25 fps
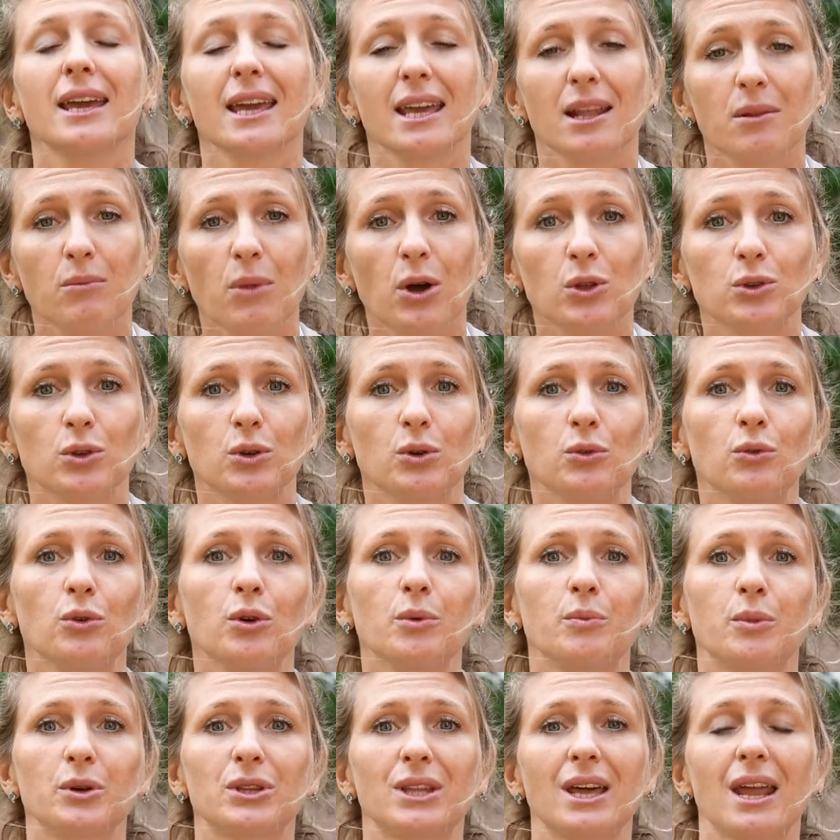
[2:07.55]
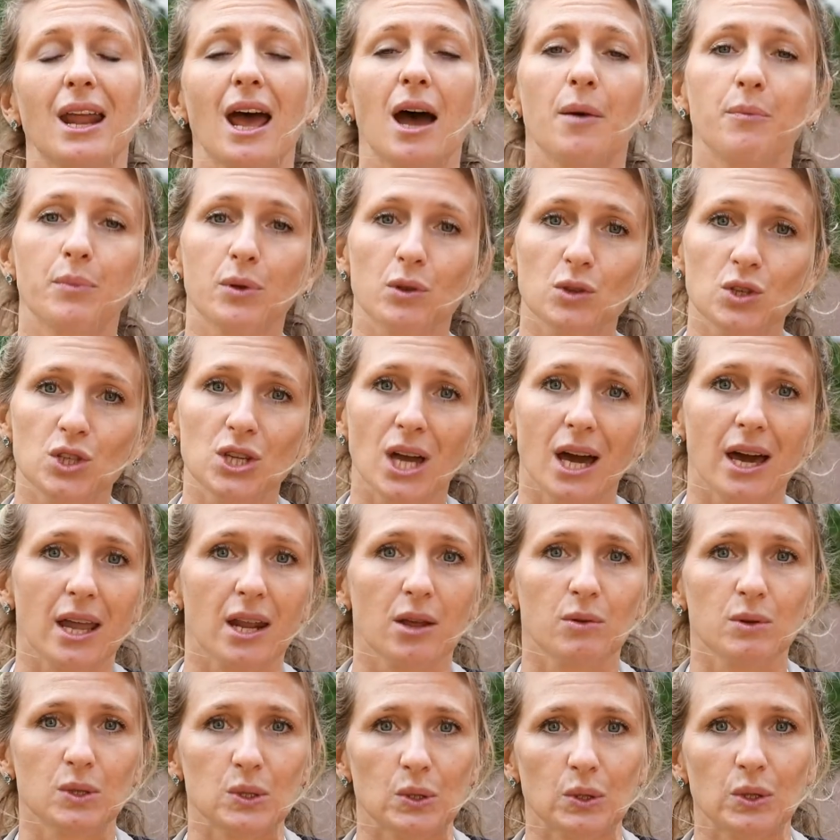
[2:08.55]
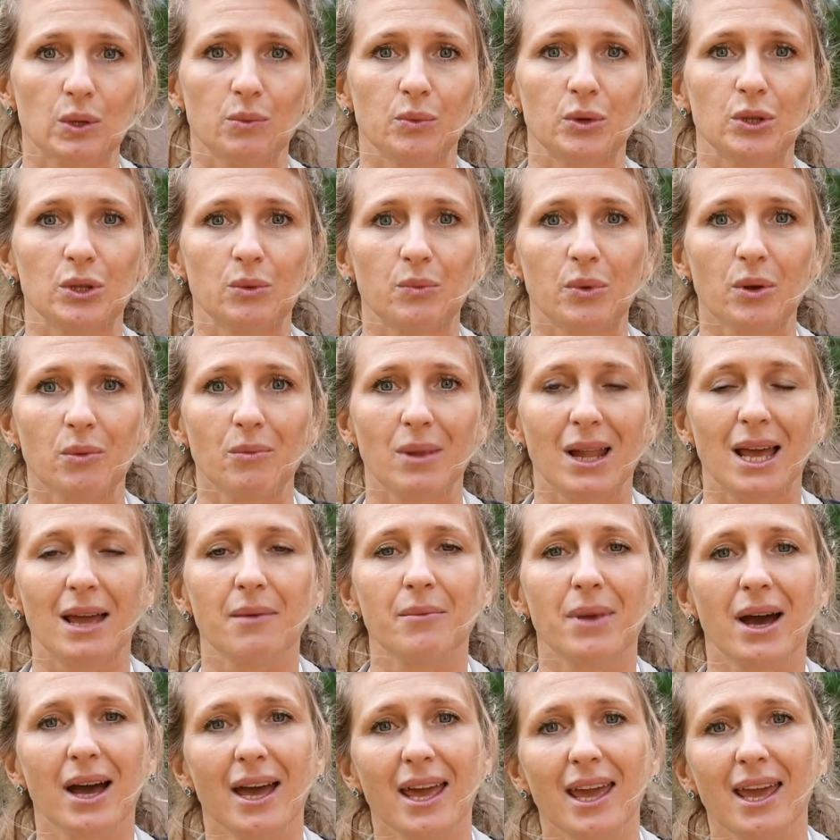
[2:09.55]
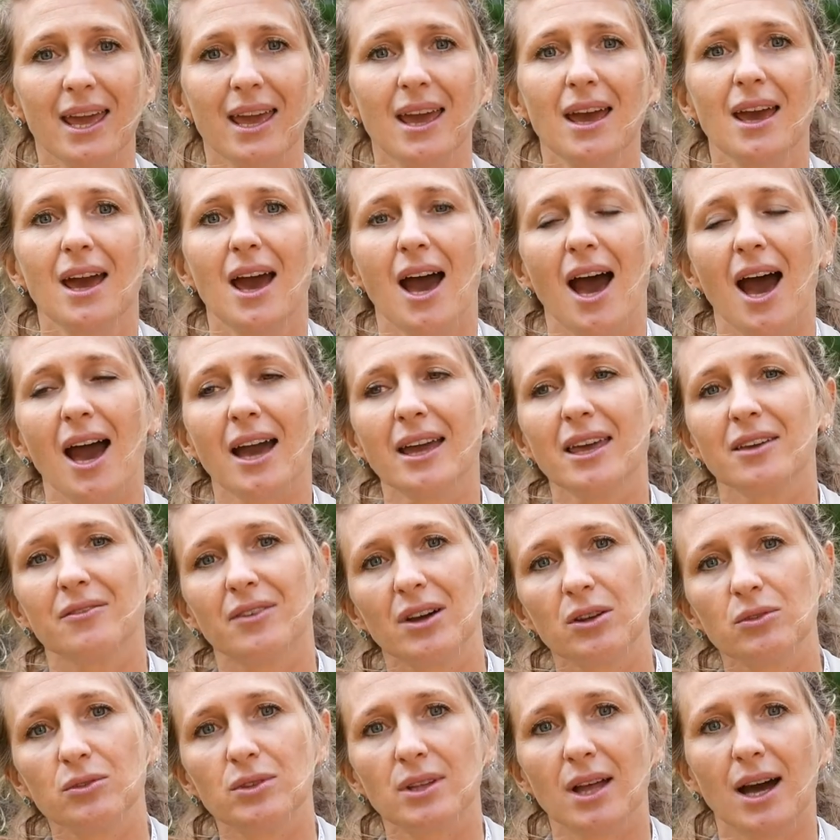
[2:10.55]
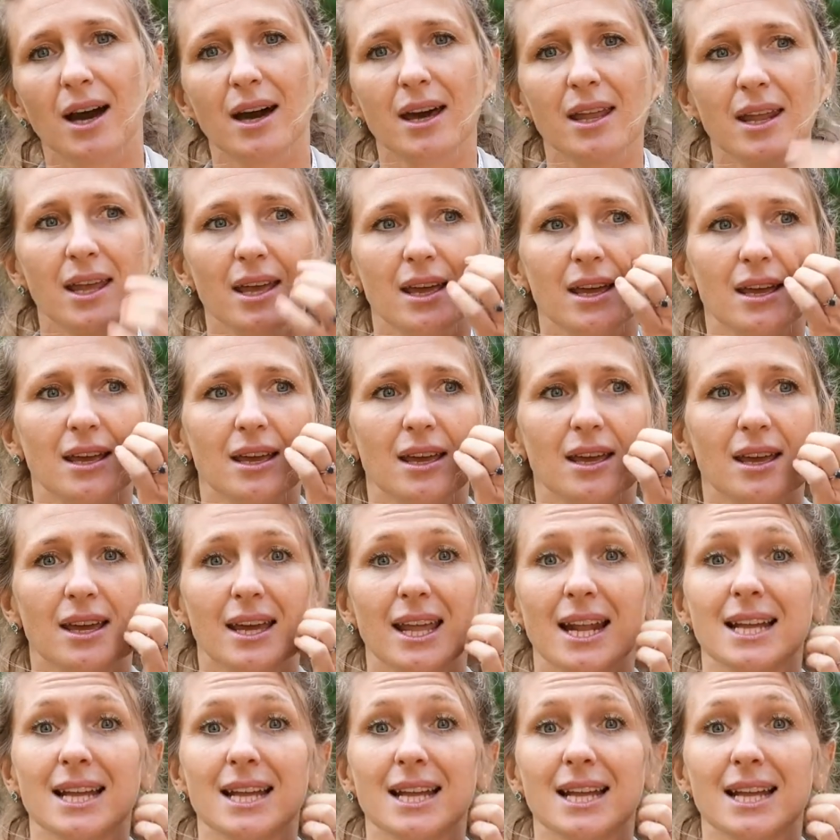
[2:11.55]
il modo in cui poter approcciare questo tipo di problema e anche valutare, eh,